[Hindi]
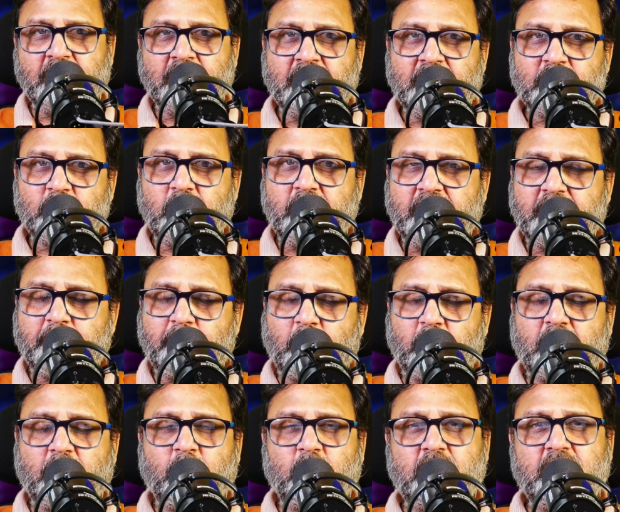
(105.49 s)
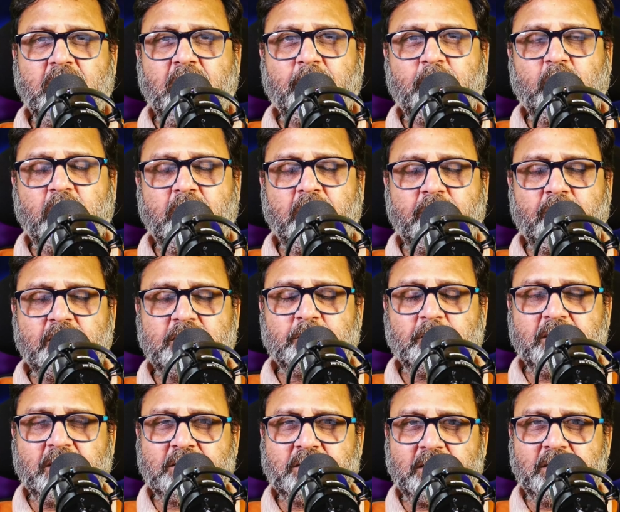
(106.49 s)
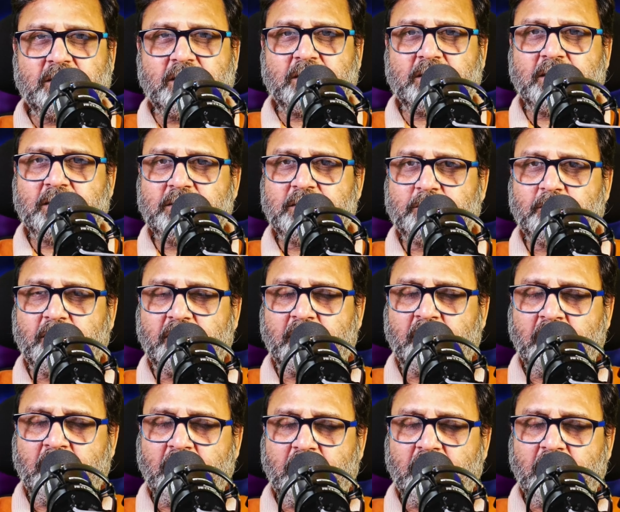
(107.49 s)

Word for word: तो एक मोटा मोटी आपको एवरेज पता चल जाता है जिसमें